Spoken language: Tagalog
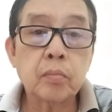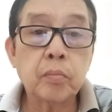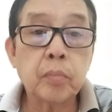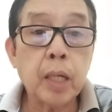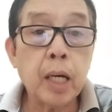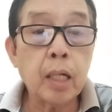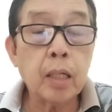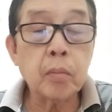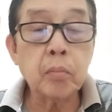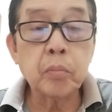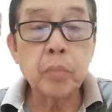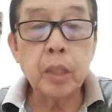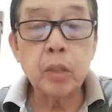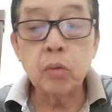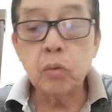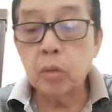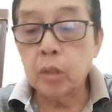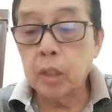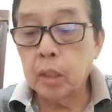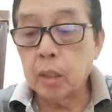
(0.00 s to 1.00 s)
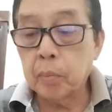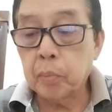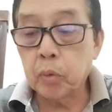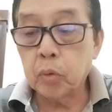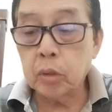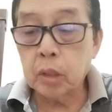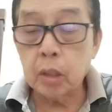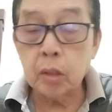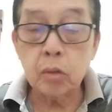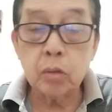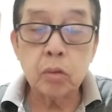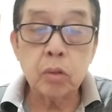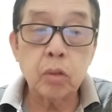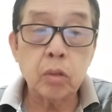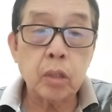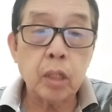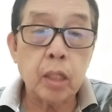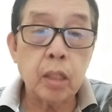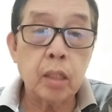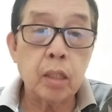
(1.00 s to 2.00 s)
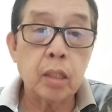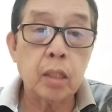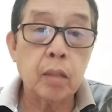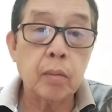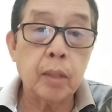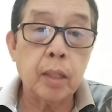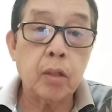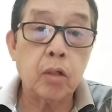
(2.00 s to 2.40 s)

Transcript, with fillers: Parang binuli ni Putin yung Ukraine, hindi ba?